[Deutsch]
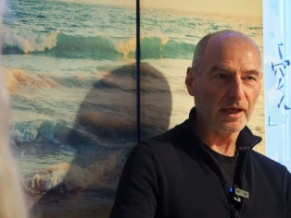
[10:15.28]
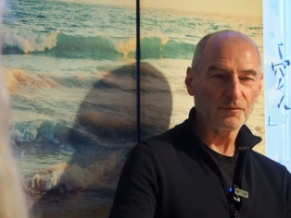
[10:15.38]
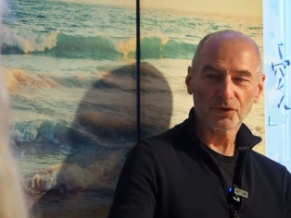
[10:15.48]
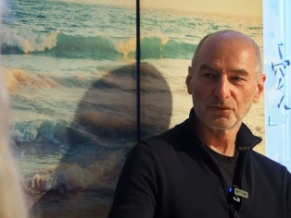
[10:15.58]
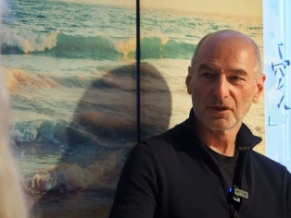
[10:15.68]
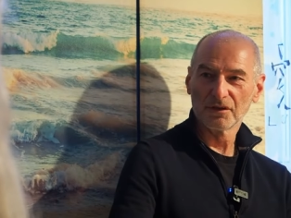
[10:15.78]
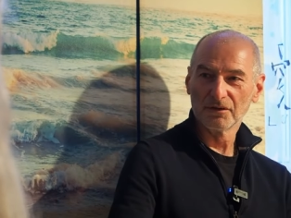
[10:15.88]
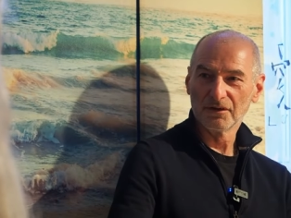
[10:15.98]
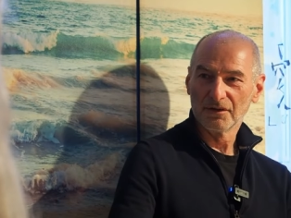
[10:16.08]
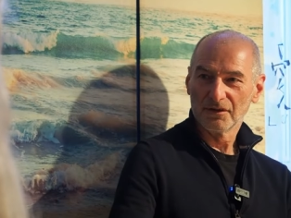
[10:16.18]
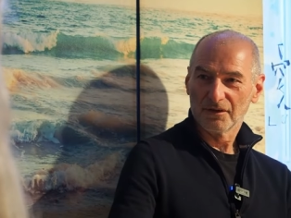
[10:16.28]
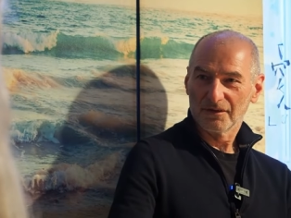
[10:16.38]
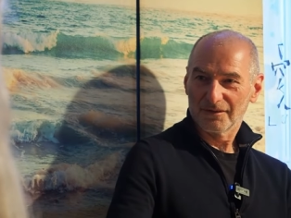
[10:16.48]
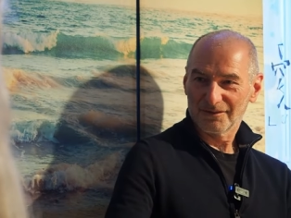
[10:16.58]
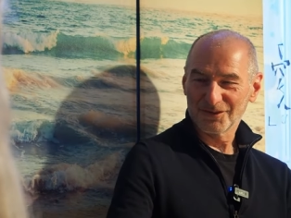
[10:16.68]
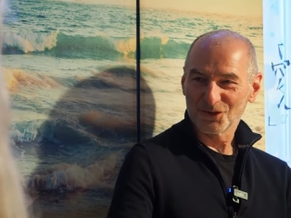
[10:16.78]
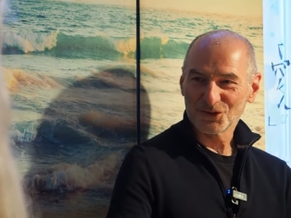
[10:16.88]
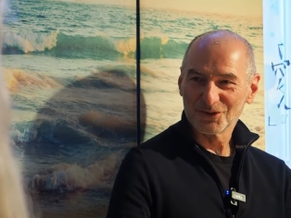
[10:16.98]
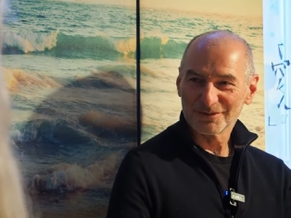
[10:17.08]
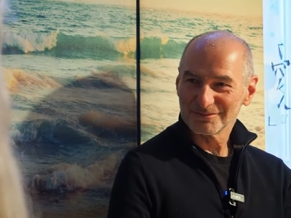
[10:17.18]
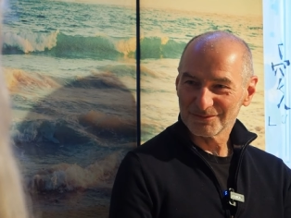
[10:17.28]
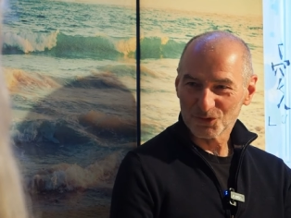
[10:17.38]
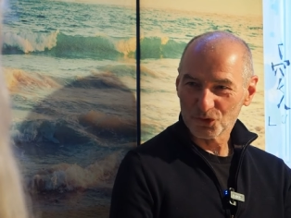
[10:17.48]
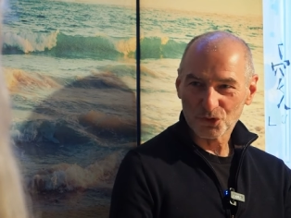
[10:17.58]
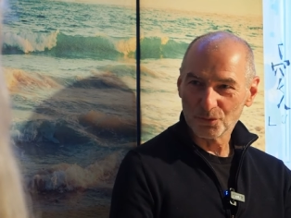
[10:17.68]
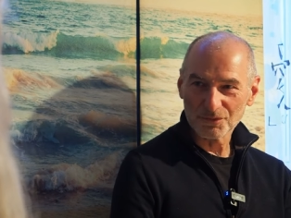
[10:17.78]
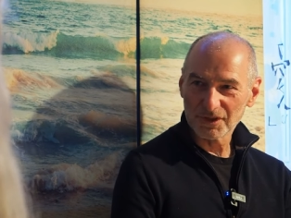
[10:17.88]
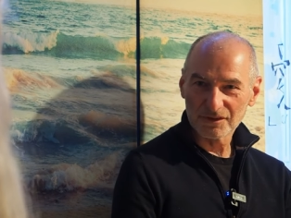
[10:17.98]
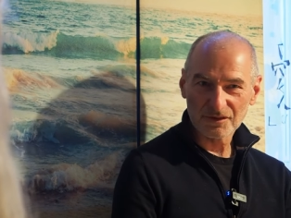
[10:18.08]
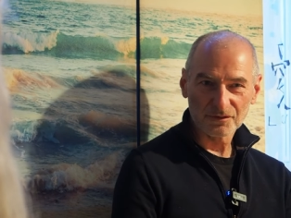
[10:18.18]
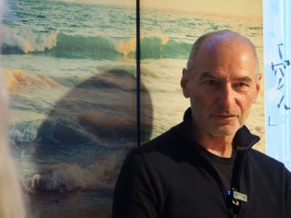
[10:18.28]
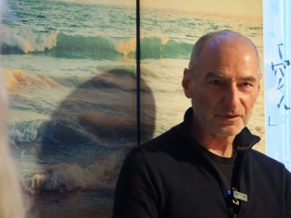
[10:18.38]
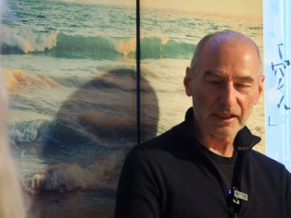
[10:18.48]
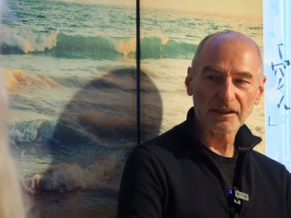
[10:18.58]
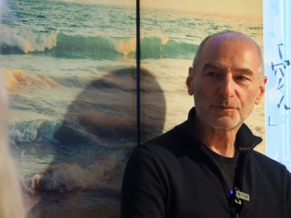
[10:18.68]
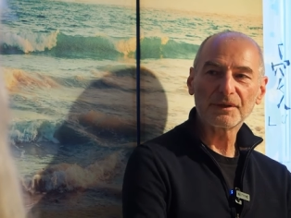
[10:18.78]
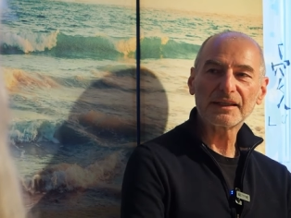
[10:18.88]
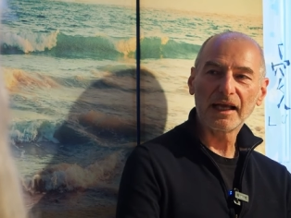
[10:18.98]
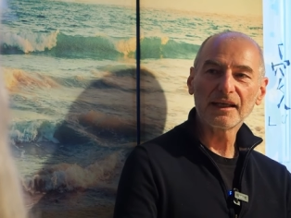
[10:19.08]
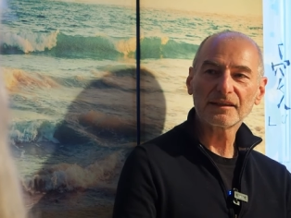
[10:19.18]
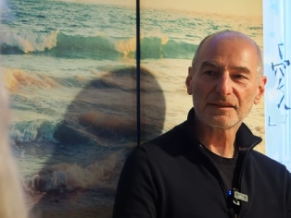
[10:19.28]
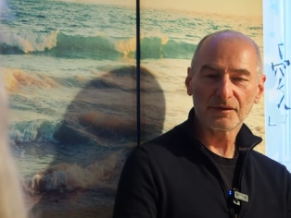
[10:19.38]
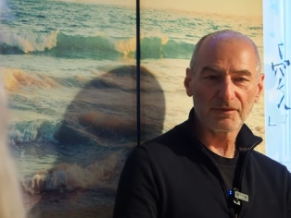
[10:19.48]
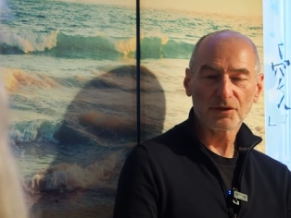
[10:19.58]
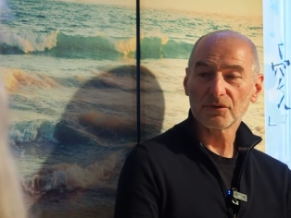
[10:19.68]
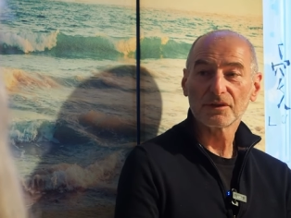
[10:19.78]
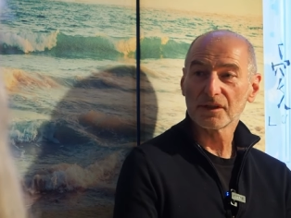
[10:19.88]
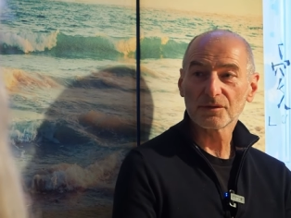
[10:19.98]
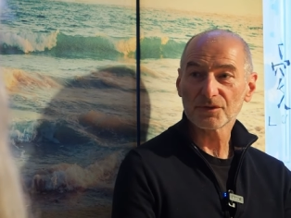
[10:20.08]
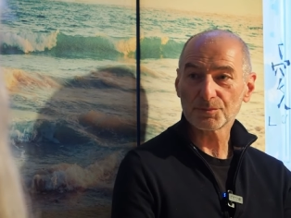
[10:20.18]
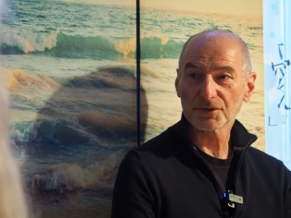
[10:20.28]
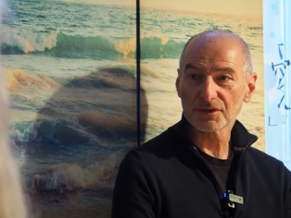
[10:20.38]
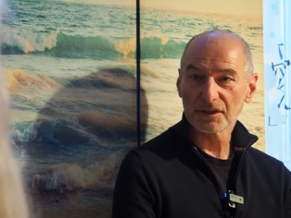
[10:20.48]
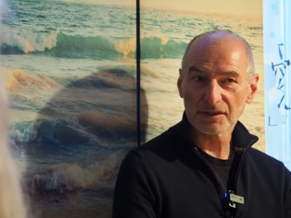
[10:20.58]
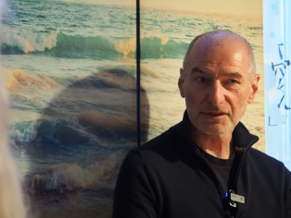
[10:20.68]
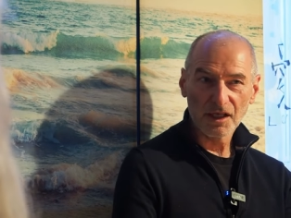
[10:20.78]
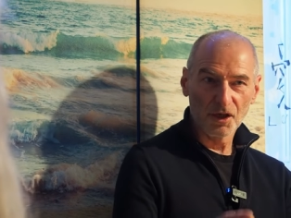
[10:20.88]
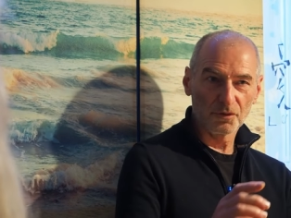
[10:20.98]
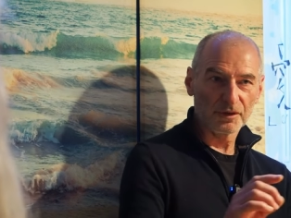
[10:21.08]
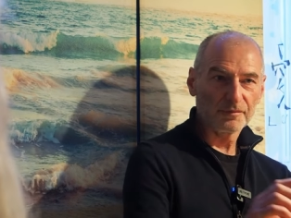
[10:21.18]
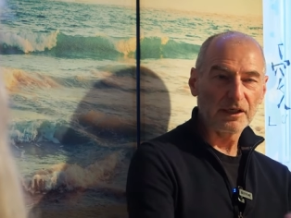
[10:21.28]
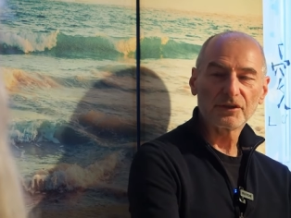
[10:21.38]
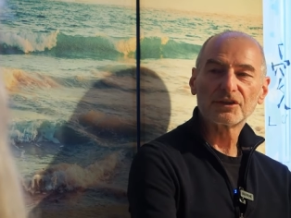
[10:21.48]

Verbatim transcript: einfach nur also, also, rumsitzen und auch nicht beteiligt sein, weil da halt irgendwas passiert ist oder weil die